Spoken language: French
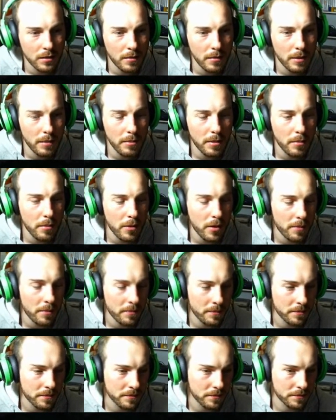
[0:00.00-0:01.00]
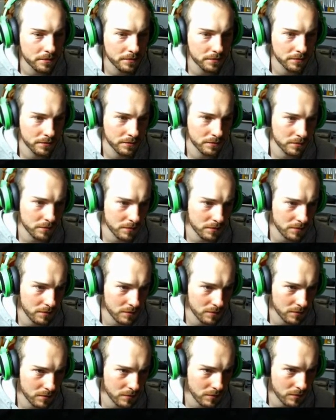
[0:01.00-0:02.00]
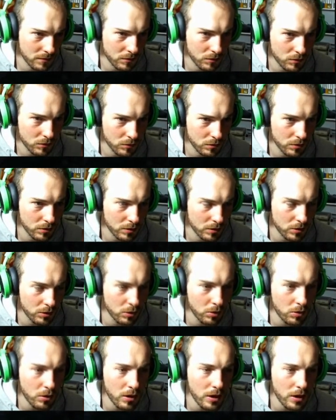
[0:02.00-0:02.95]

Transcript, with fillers: Même pas peur. Tu vois C'est pas compliqué.